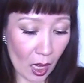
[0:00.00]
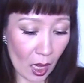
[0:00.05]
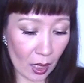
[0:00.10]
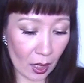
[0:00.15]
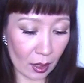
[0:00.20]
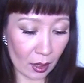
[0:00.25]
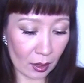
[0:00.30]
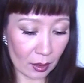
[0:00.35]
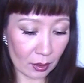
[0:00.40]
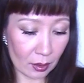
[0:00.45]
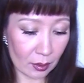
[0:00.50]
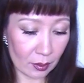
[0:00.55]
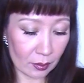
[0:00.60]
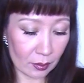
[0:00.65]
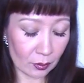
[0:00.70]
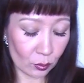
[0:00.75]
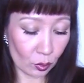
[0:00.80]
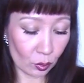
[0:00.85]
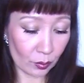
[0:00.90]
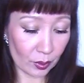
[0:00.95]

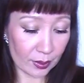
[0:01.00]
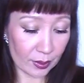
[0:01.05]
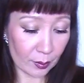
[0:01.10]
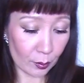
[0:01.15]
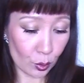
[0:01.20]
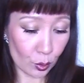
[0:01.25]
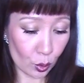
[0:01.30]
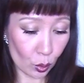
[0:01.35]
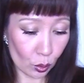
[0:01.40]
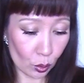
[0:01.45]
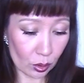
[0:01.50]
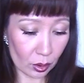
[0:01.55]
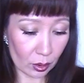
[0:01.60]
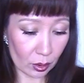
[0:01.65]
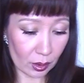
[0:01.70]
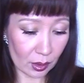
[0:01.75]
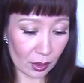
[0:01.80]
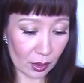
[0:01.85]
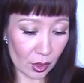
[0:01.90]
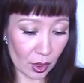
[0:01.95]
а, номер 700,
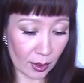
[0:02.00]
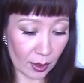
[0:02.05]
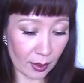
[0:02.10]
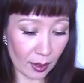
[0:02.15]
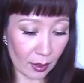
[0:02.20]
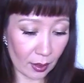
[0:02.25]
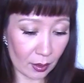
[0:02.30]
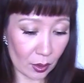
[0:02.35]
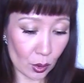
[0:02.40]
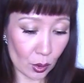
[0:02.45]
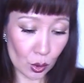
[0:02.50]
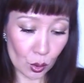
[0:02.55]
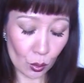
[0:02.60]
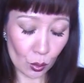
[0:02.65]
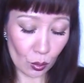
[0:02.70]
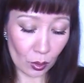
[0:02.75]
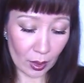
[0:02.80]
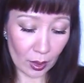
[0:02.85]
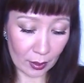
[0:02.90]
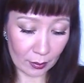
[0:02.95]
а, шата
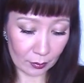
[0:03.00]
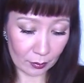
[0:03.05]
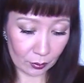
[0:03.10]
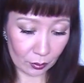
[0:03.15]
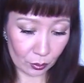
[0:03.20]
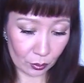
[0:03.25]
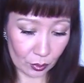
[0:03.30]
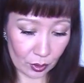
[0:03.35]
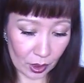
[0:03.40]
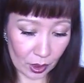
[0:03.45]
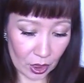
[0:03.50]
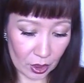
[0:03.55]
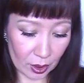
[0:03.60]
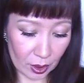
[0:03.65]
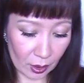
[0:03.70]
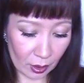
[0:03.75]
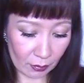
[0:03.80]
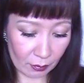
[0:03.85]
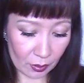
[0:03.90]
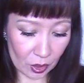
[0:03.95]
шоколя, то есть
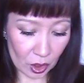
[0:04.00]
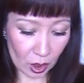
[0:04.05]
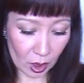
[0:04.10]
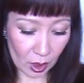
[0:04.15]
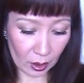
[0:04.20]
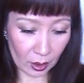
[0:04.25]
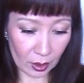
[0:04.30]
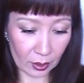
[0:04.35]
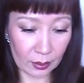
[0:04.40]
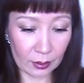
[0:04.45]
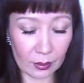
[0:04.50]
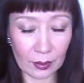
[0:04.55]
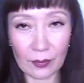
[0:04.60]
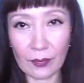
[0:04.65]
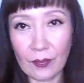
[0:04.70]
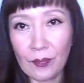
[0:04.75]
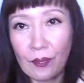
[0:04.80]
каштаново-шоколадный.